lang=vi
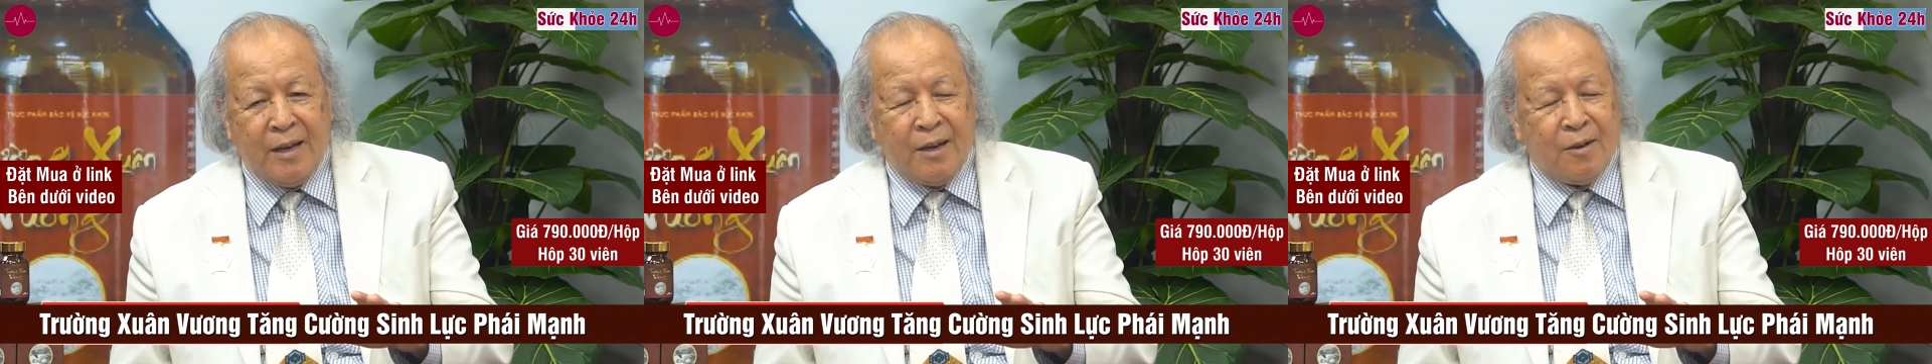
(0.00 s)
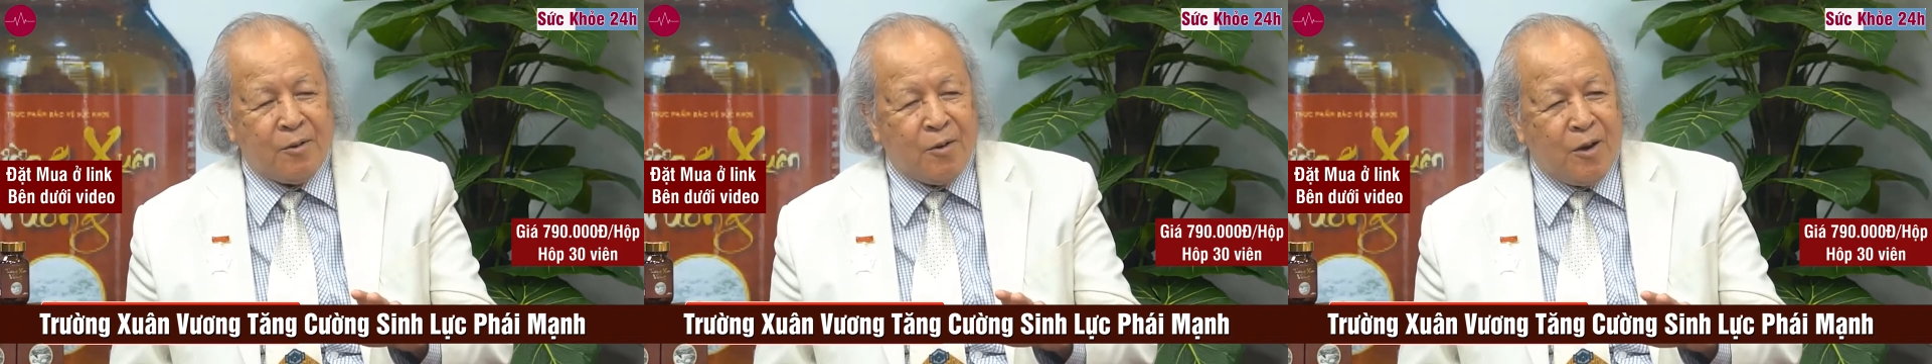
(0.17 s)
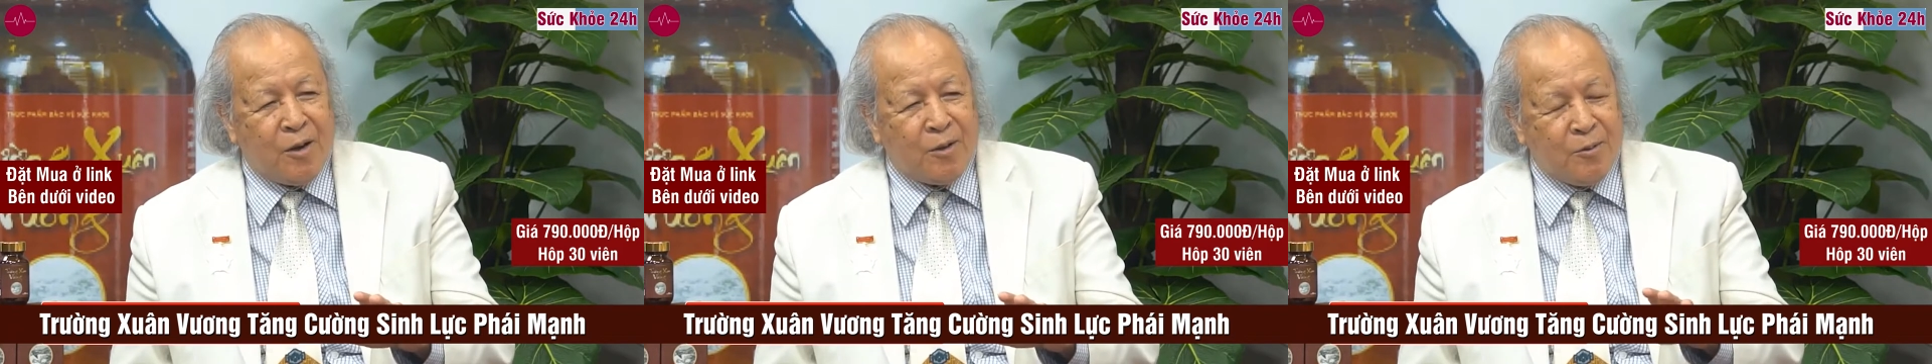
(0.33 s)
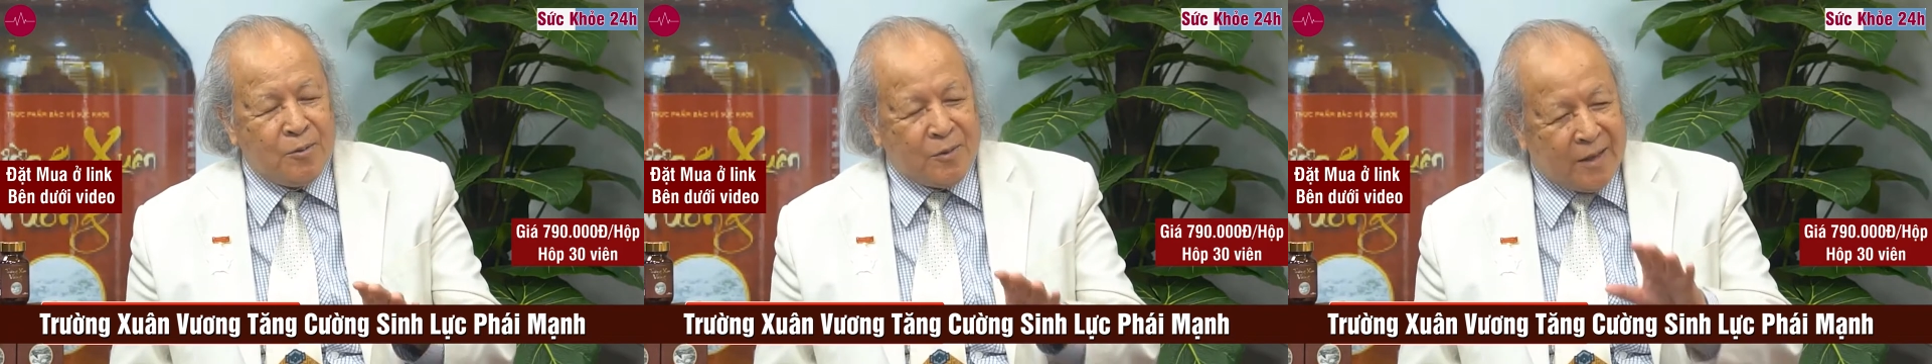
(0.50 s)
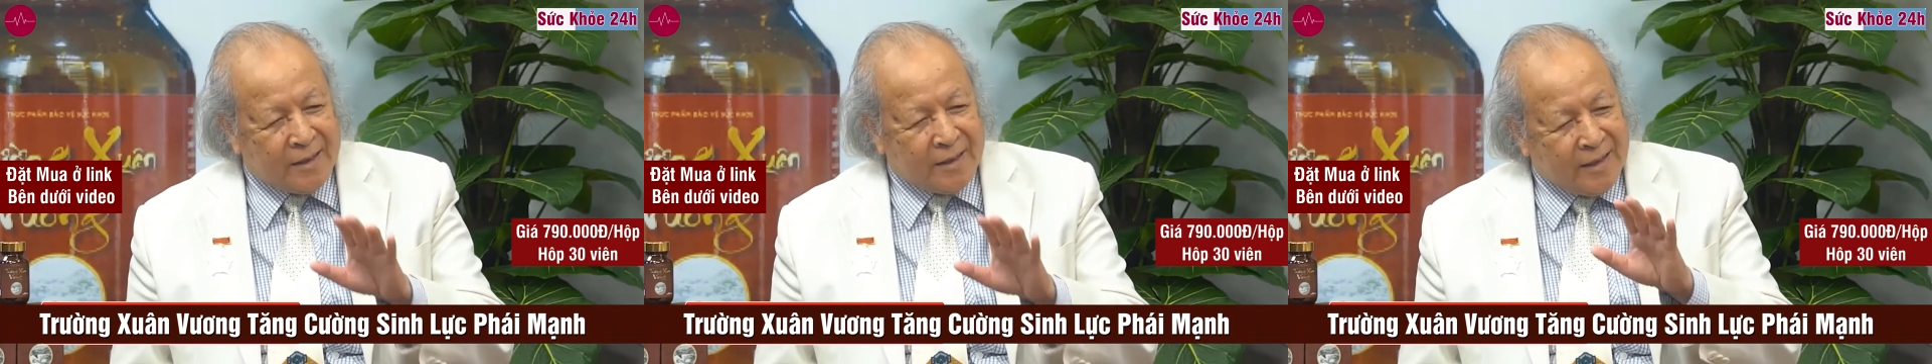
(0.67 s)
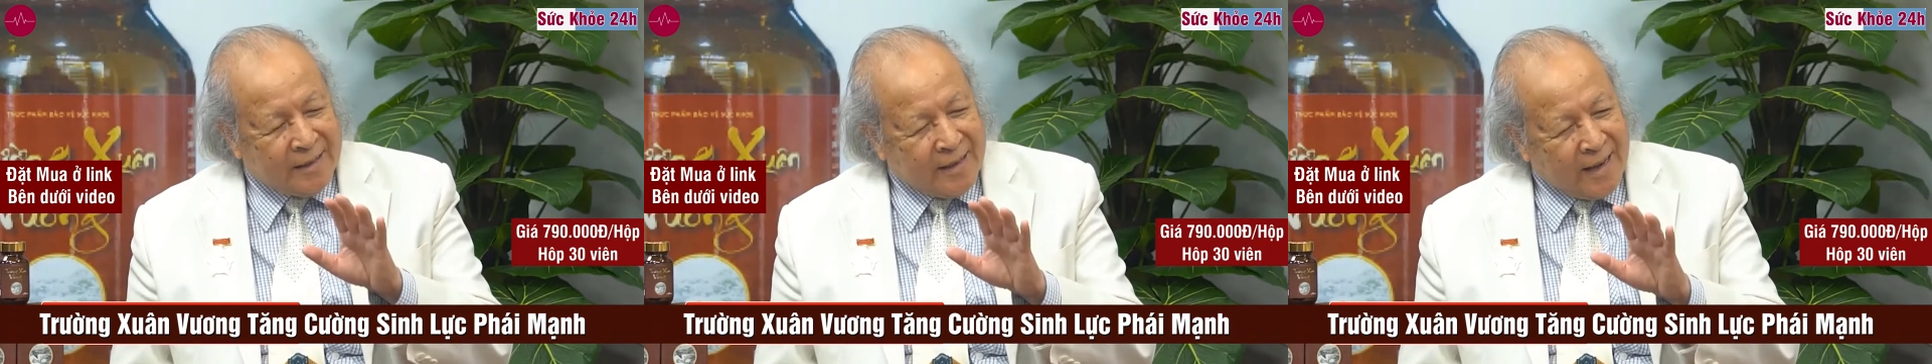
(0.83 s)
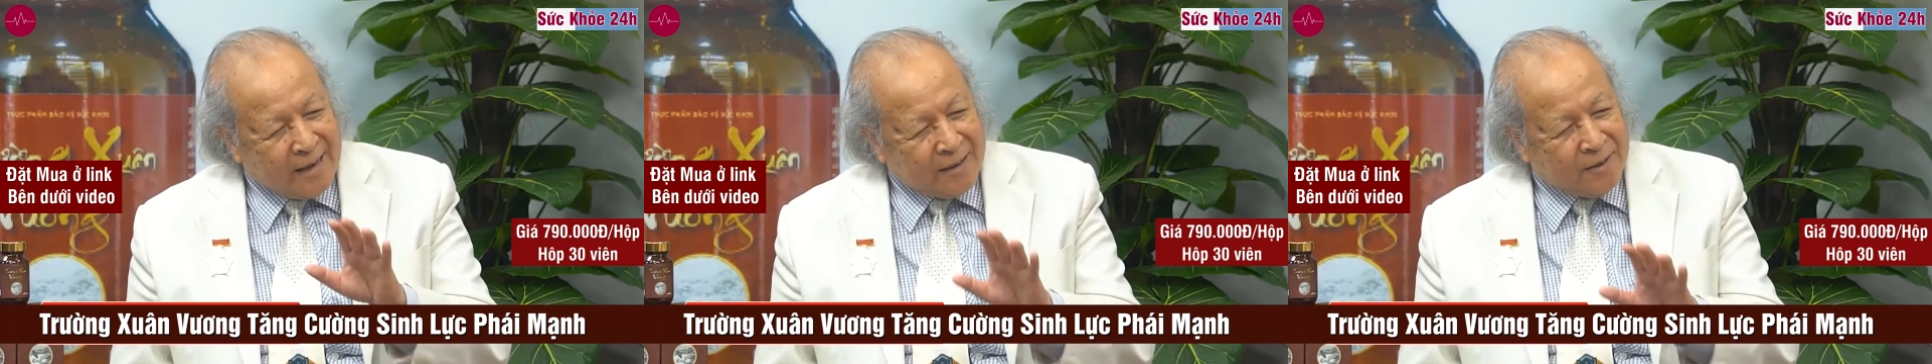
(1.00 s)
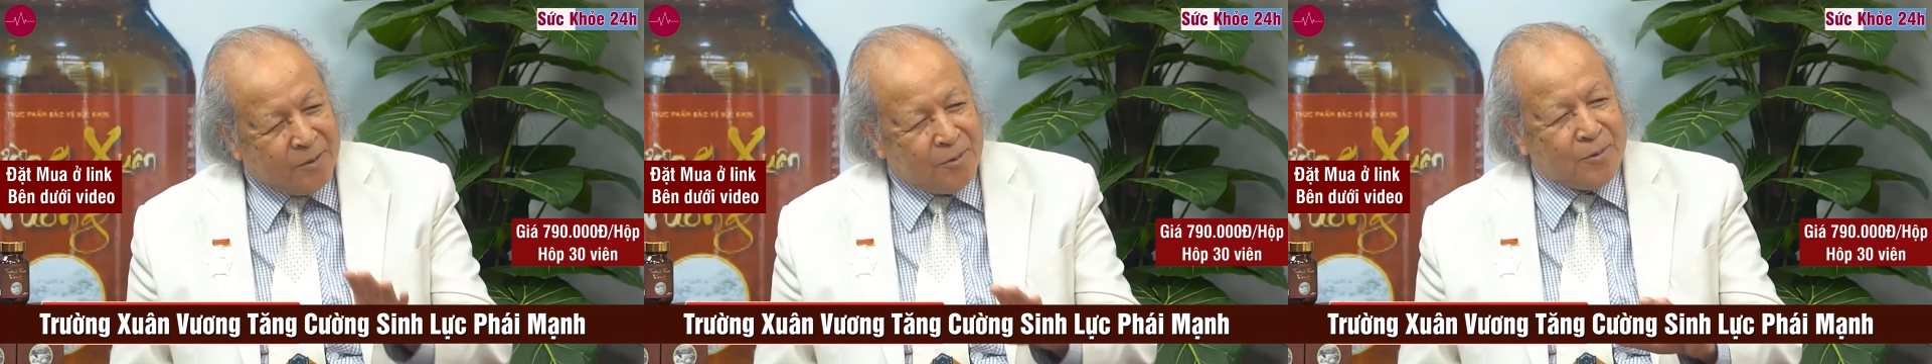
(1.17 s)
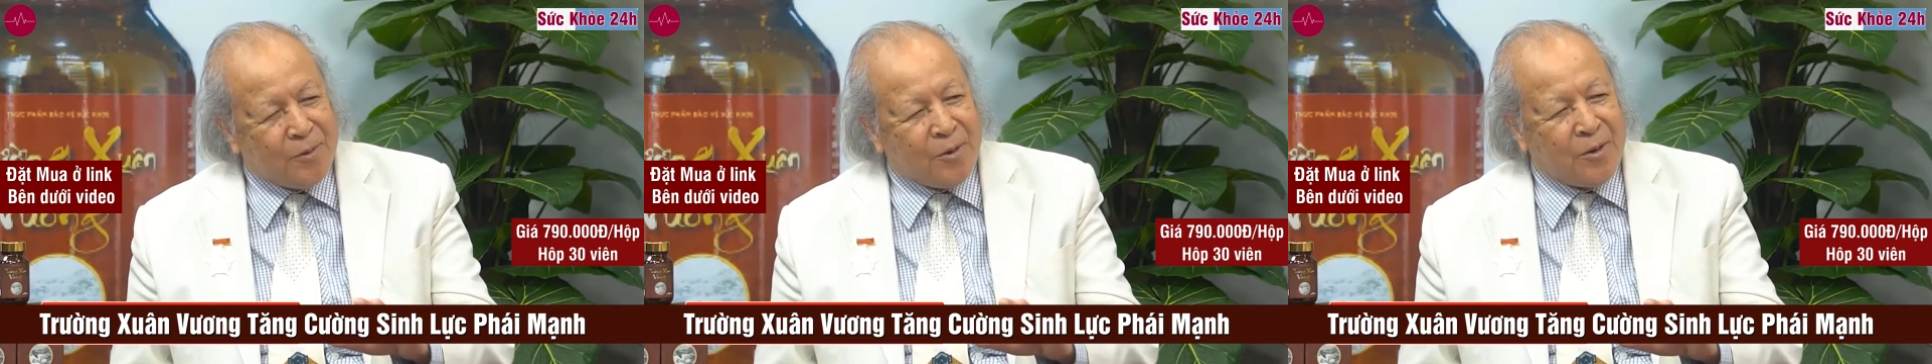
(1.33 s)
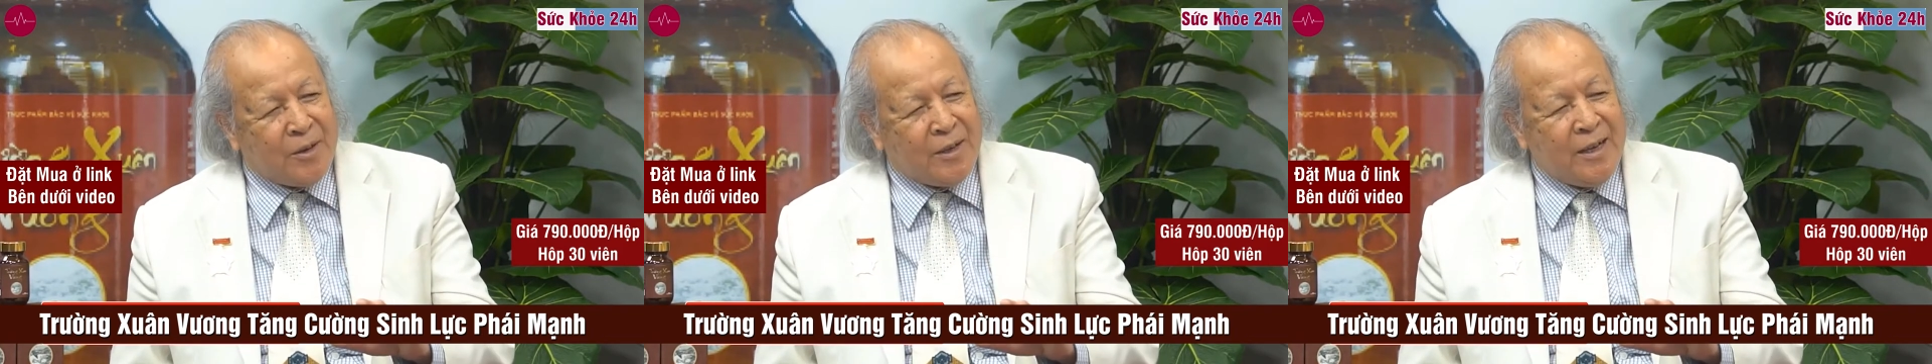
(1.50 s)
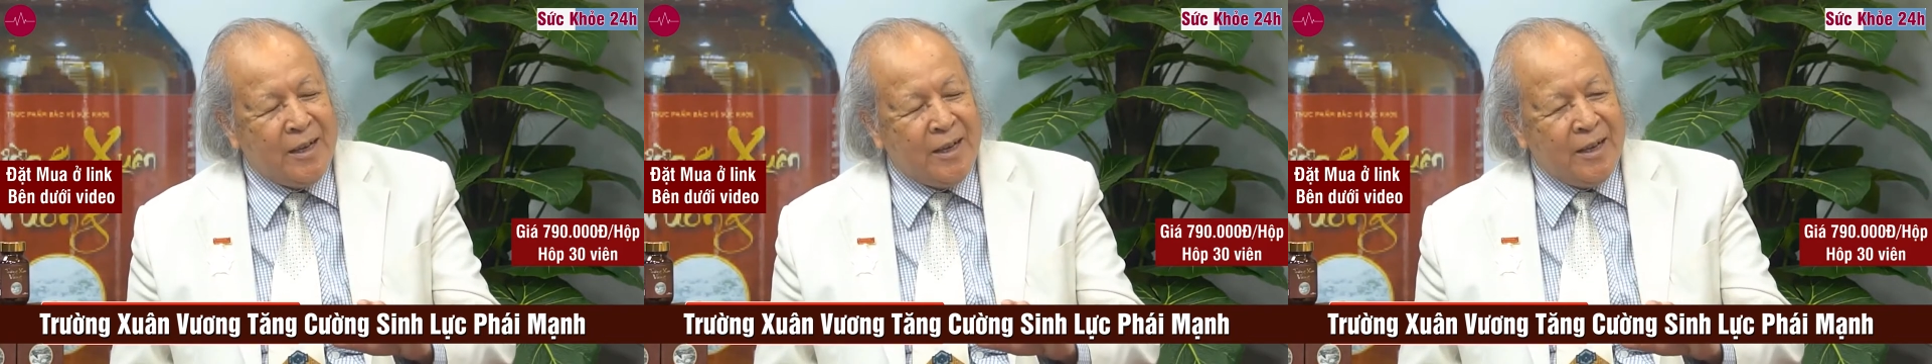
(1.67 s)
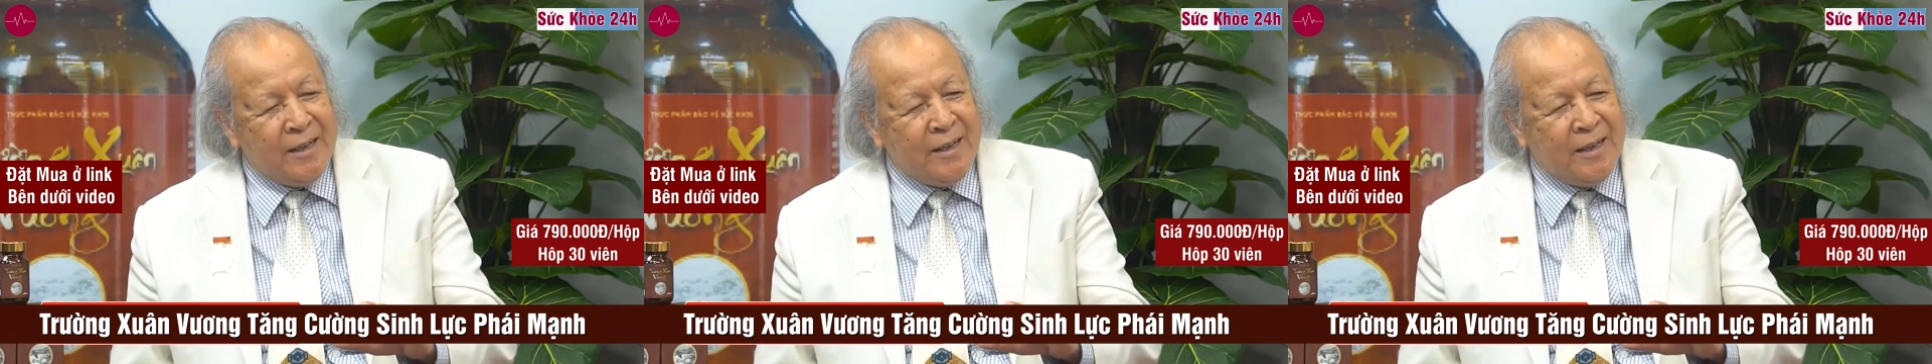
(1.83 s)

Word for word: cái liều đó chúng ta thấy tác dụng rồi